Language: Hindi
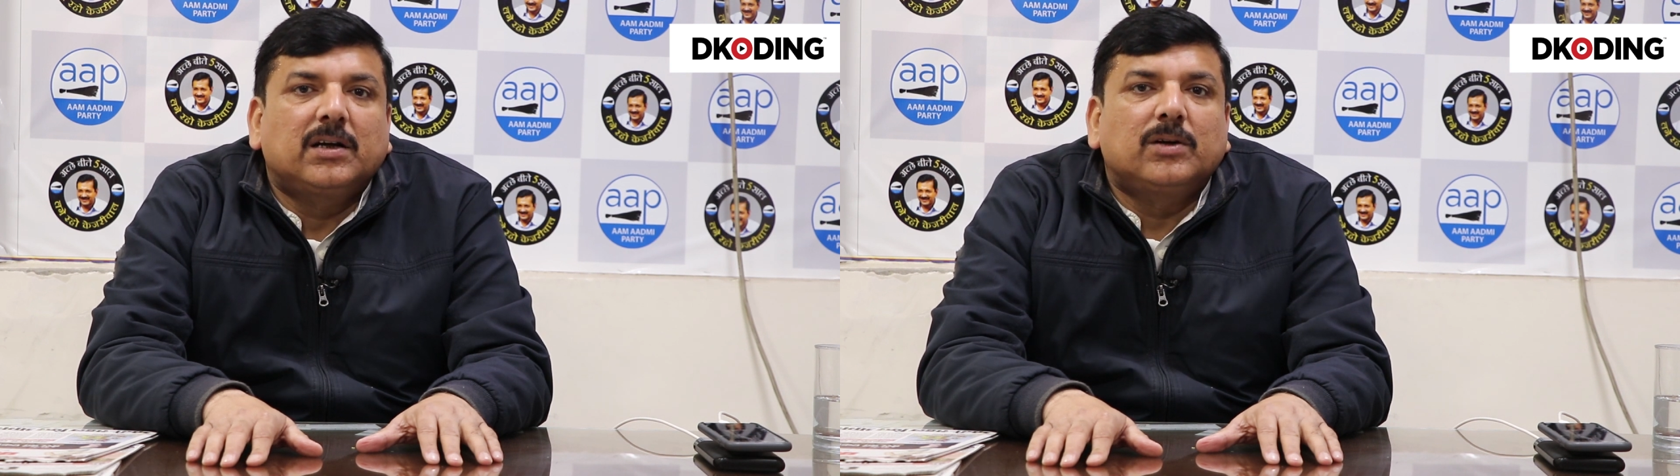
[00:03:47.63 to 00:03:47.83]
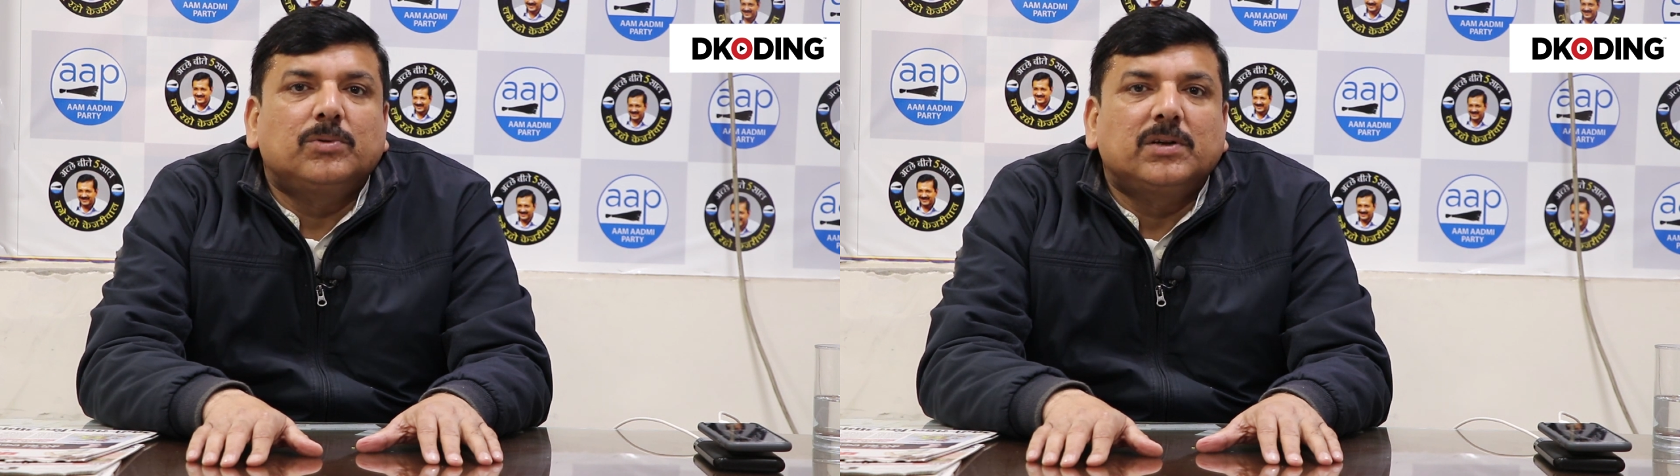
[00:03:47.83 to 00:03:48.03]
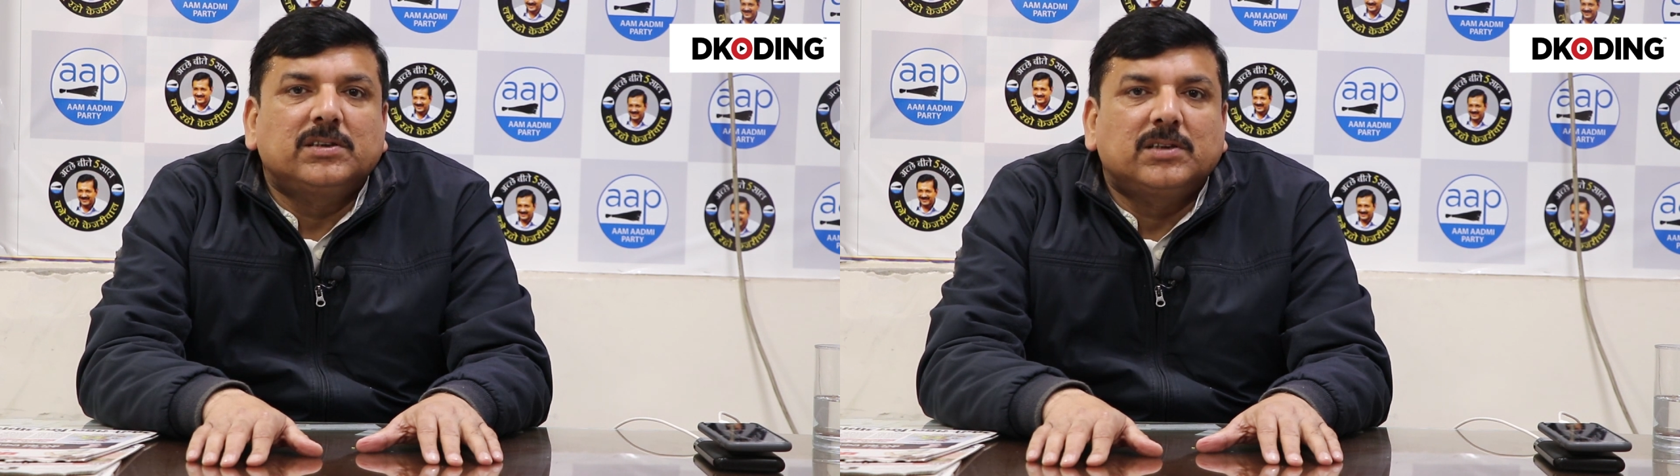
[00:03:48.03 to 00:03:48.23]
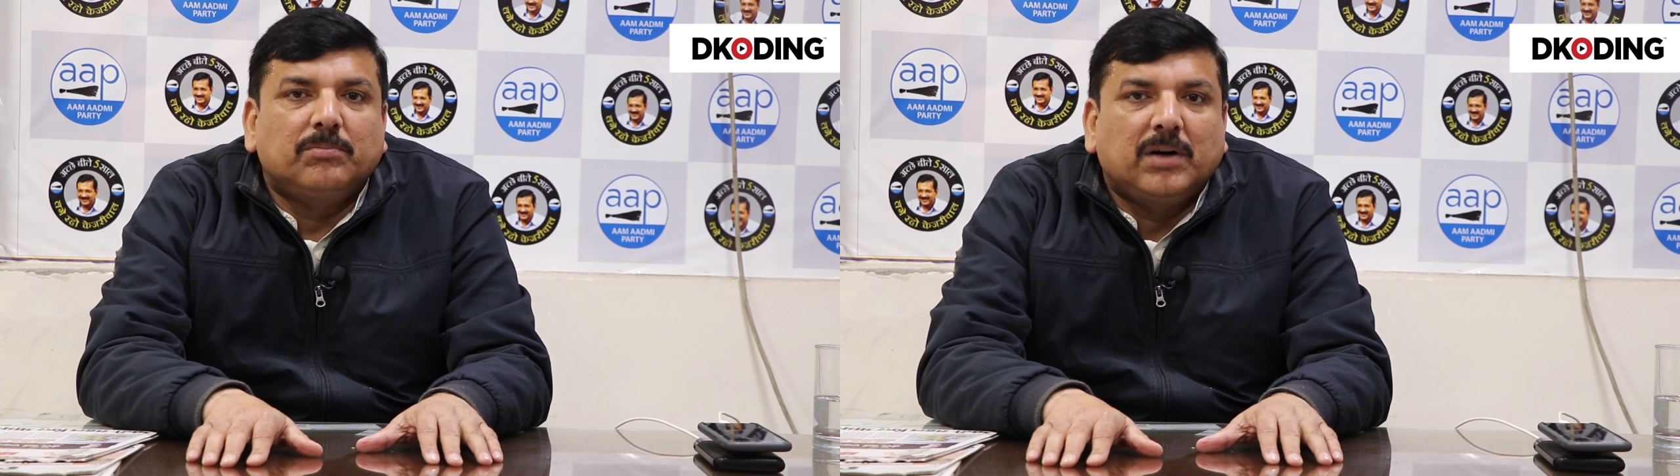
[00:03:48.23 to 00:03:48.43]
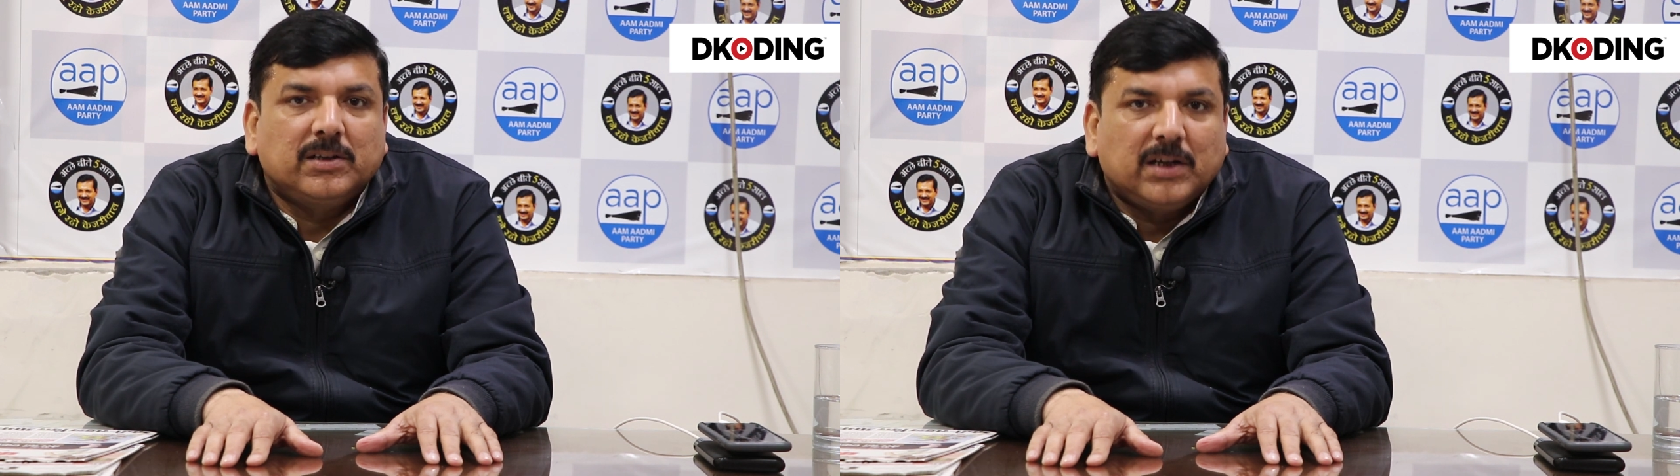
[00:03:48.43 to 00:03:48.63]
एक करोड़ की
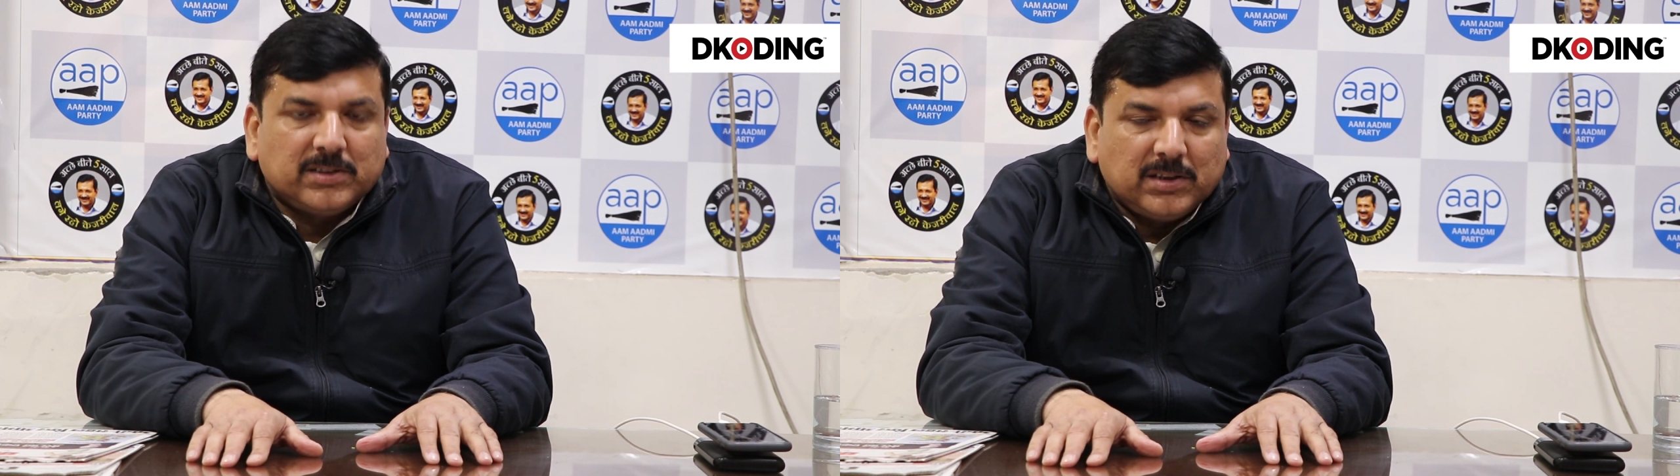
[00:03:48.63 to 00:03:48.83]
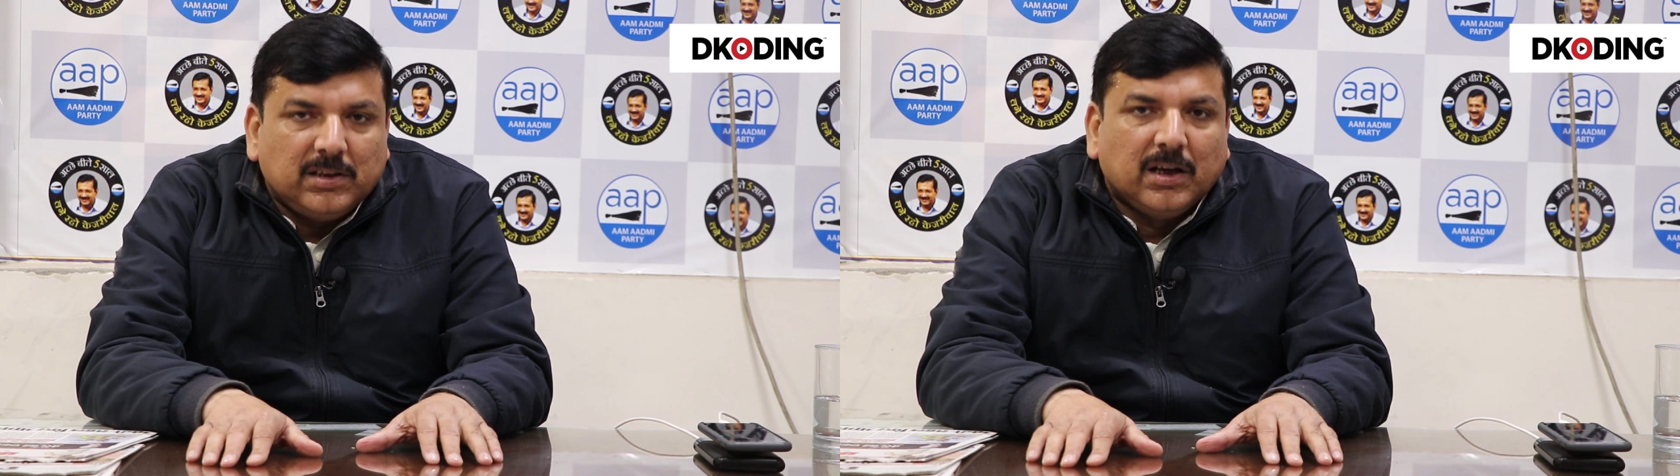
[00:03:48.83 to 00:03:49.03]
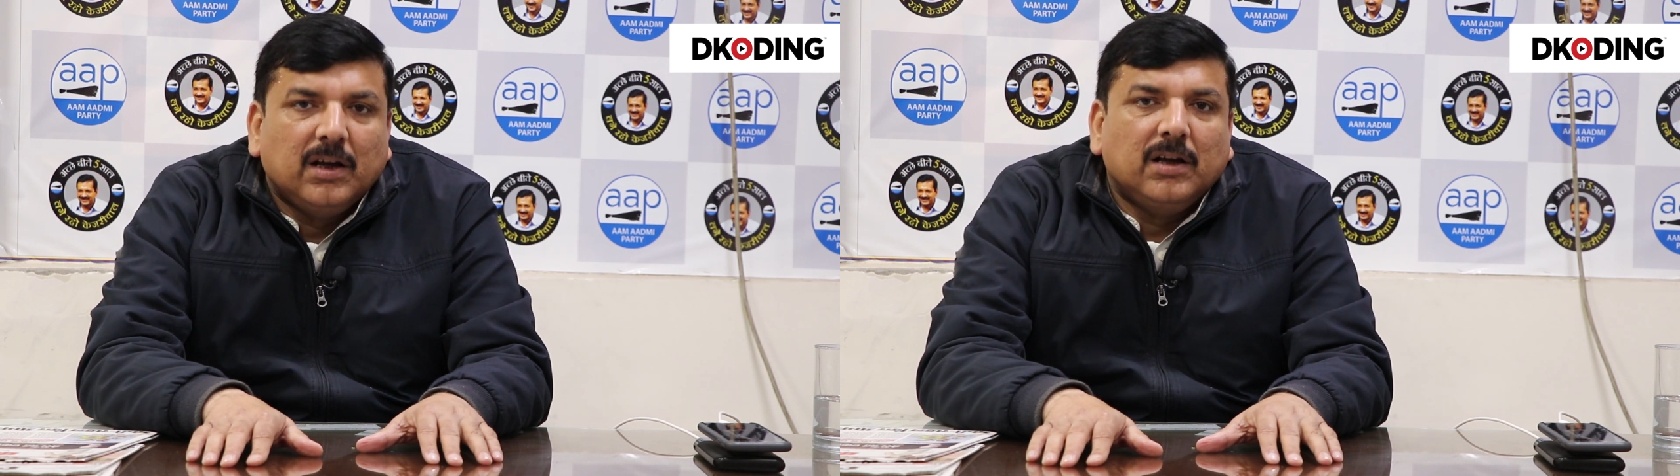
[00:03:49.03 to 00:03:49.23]
सम्मान राशि